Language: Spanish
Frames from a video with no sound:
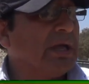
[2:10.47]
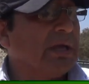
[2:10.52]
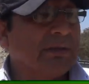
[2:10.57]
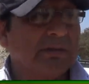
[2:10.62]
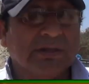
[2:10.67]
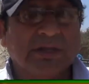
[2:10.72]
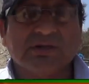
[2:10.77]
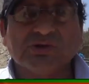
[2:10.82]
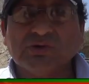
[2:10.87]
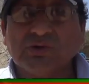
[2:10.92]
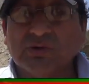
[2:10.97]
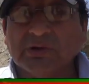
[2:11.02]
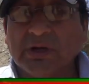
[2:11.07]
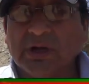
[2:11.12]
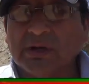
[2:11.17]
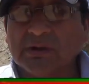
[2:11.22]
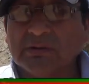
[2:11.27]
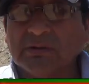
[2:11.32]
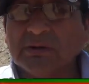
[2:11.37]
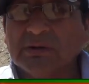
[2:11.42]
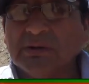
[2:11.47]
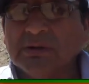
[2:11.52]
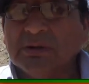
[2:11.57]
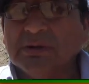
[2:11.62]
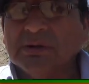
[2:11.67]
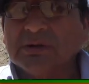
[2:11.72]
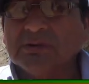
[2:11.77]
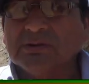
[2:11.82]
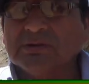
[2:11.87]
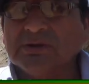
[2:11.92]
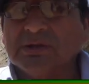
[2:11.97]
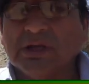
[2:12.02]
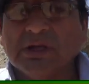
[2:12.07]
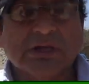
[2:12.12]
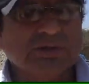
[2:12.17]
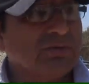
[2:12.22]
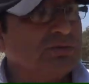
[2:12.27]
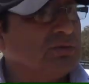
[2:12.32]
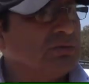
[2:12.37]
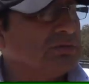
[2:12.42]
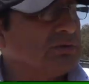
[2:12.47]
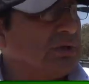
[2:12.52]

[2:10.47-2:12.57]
esta zona. Entonces eso